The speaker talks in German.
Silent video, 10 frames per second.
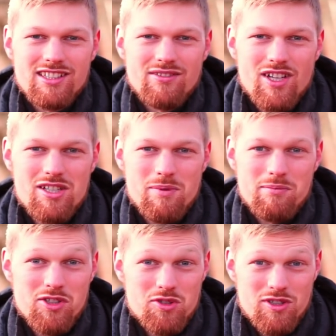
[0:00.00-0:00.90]
da war es bei
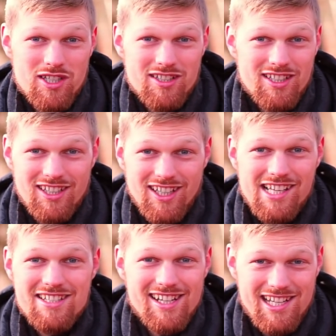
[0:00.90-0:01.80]
mir so, ich hatte eine
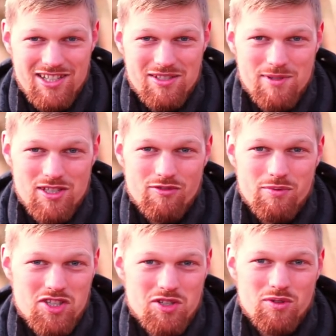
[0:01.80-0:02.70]
Riesenangst, mich auf
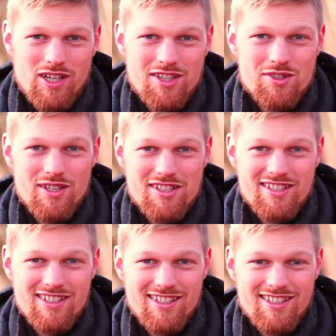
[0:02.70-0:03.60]
Beziehungen einzulassen.